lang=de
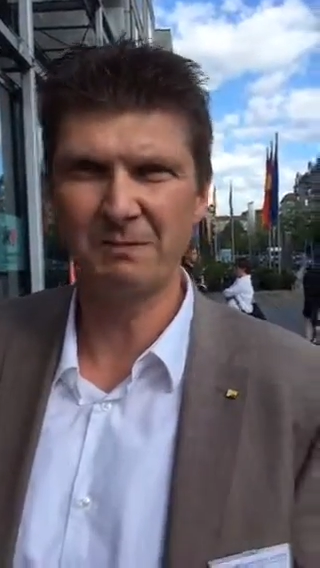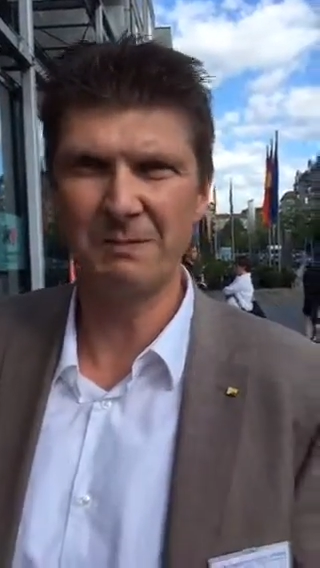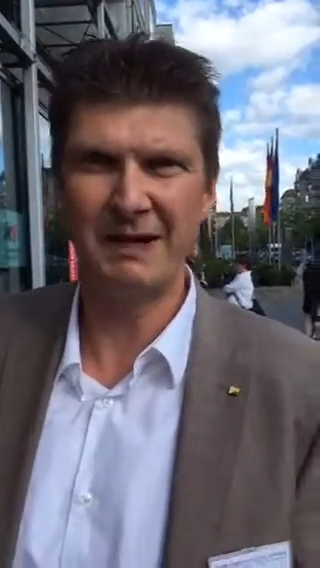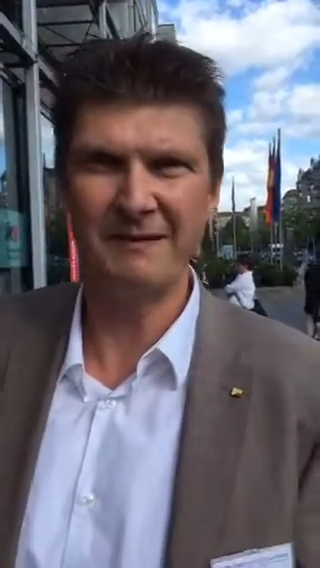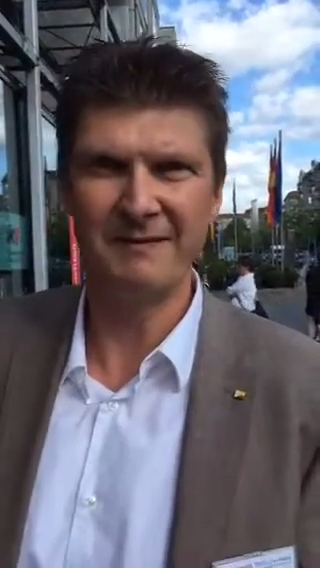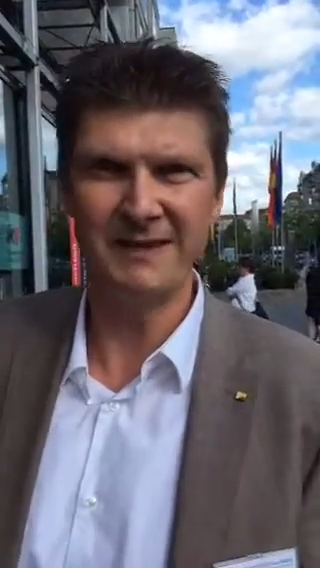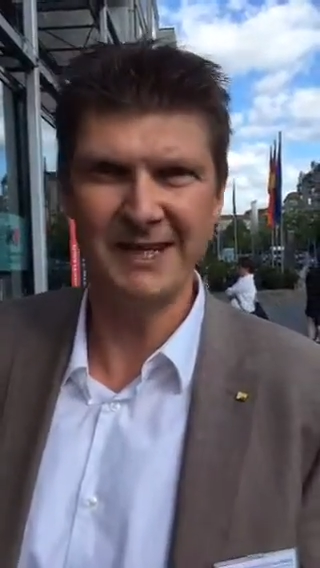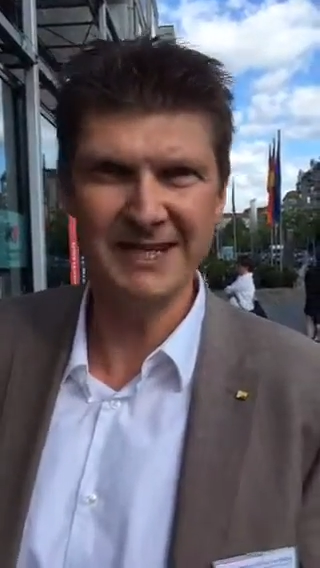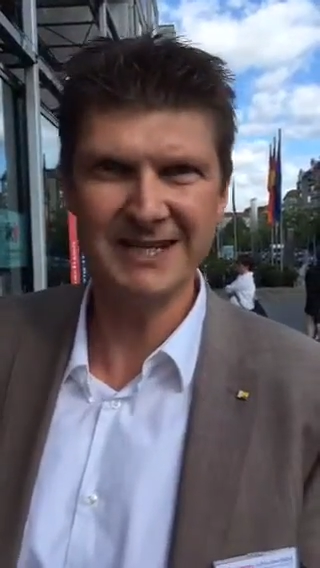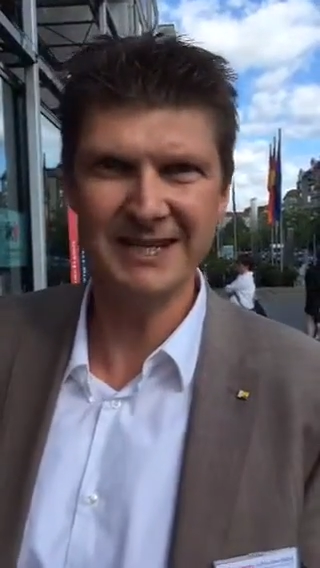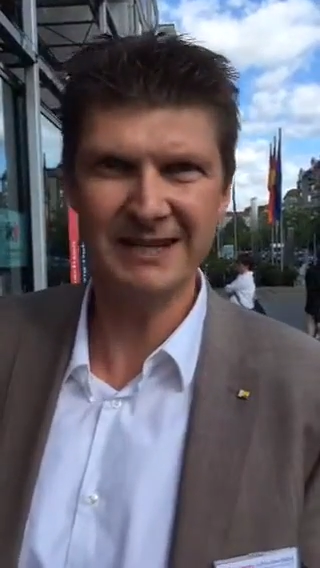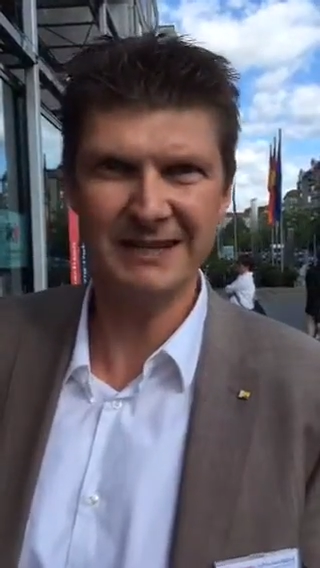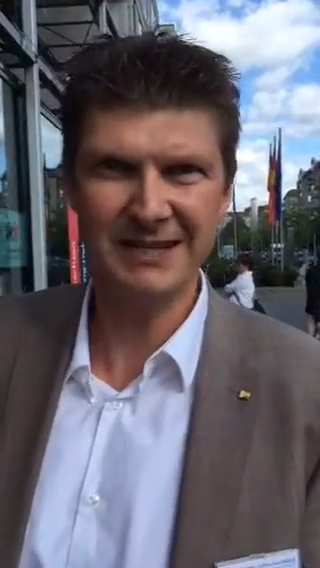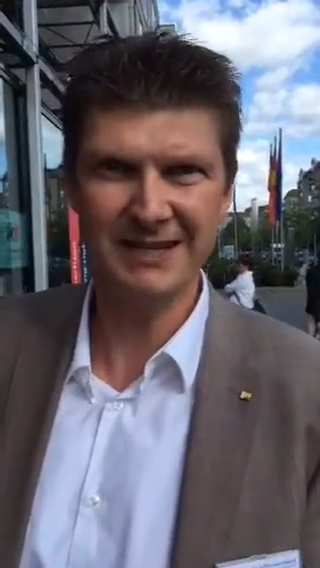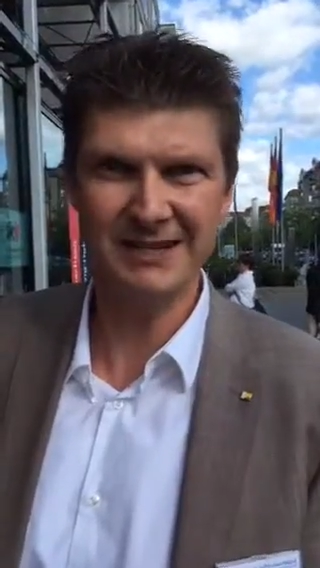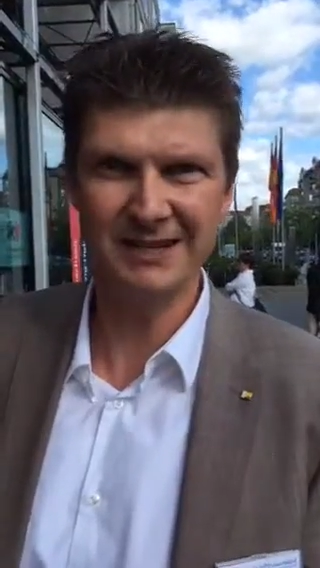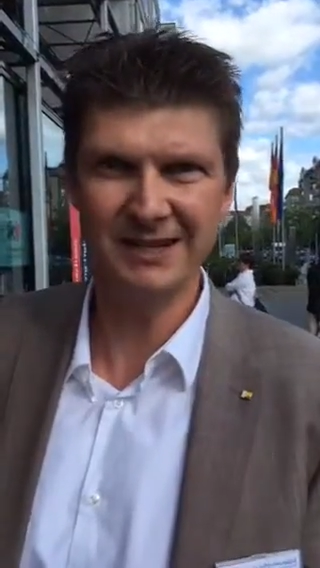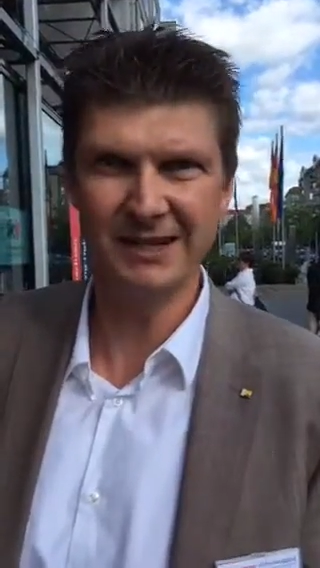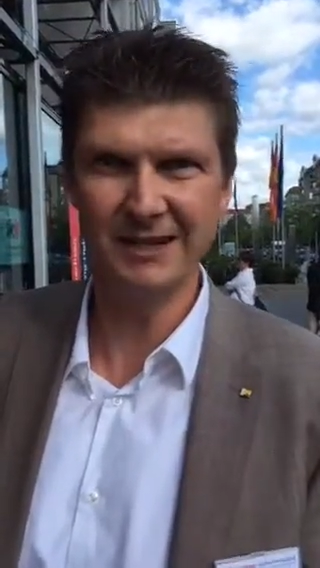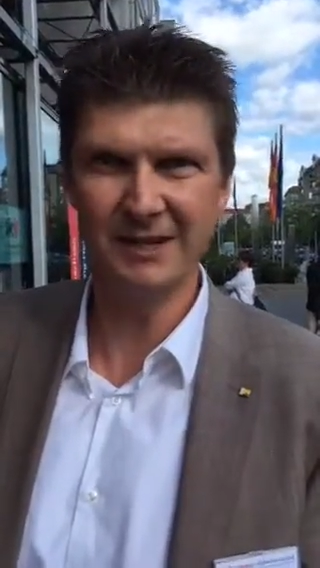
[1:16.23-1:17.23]
ein paar
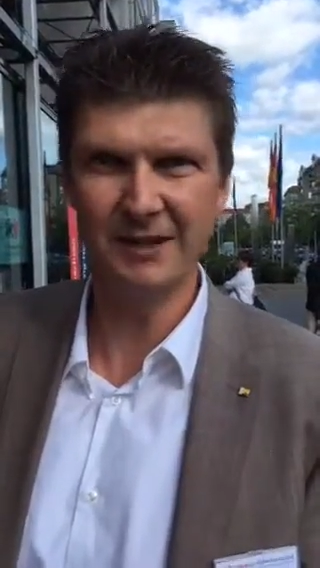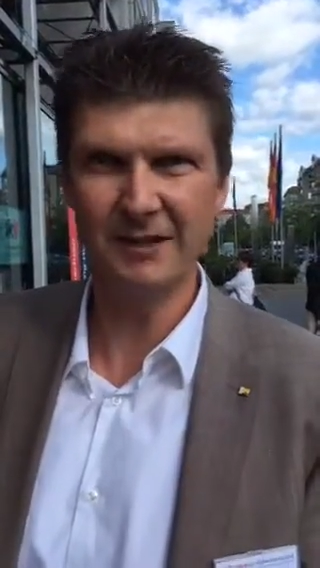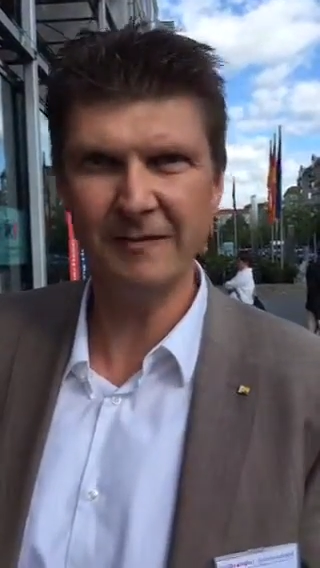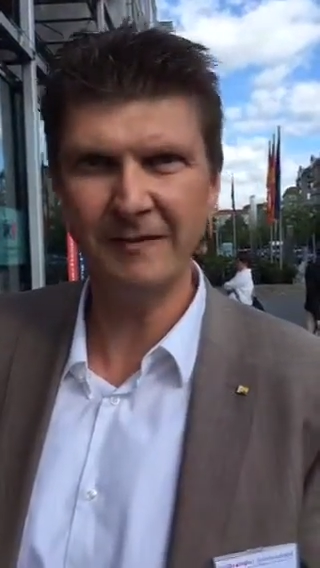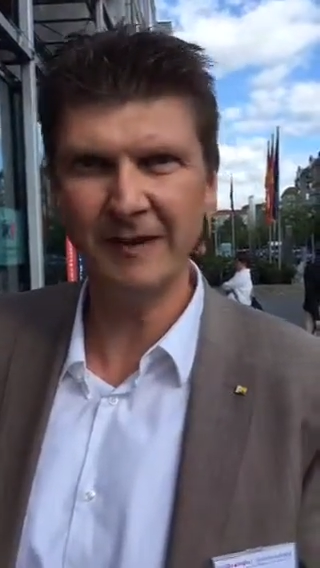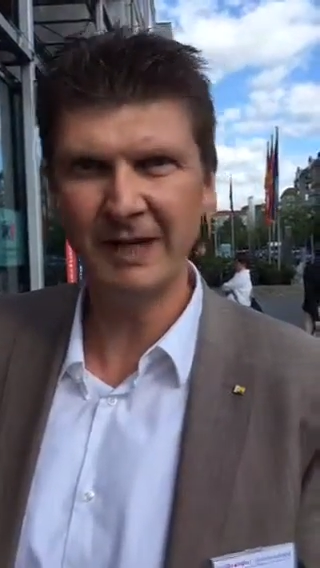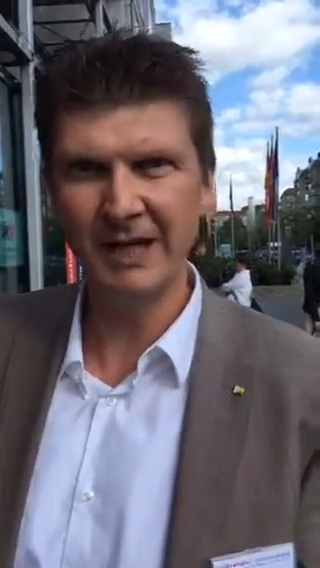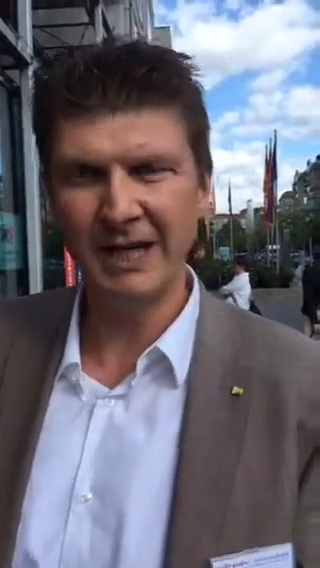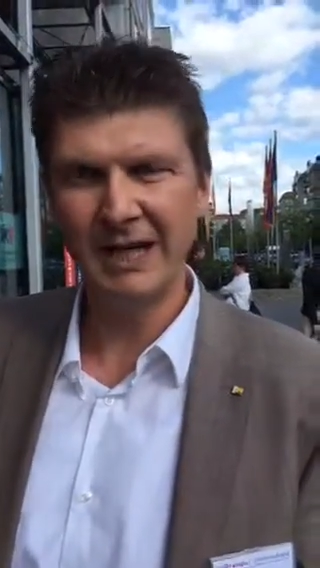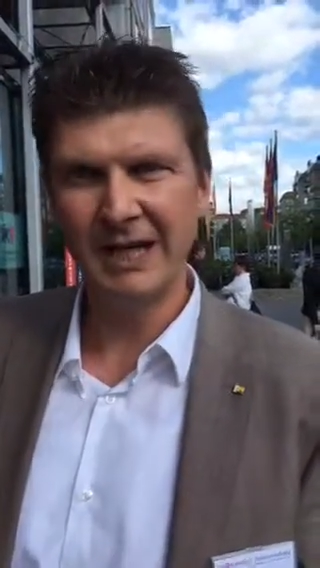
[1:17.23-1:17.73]
wesentliche auf.